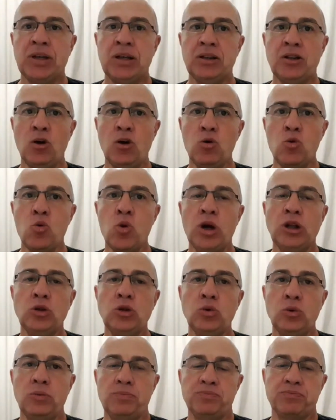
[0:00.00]
Então,
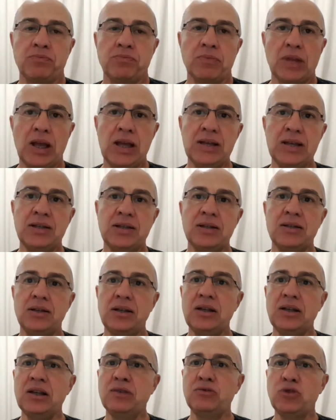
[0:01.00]
quando esses
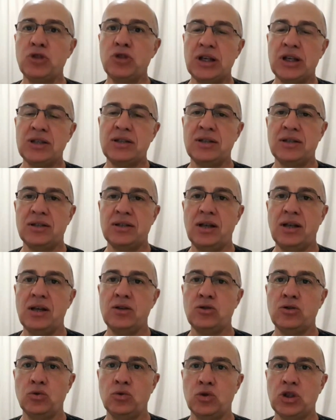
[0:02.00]
livros e esses
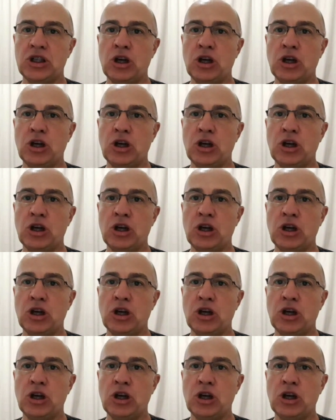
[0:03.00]
textos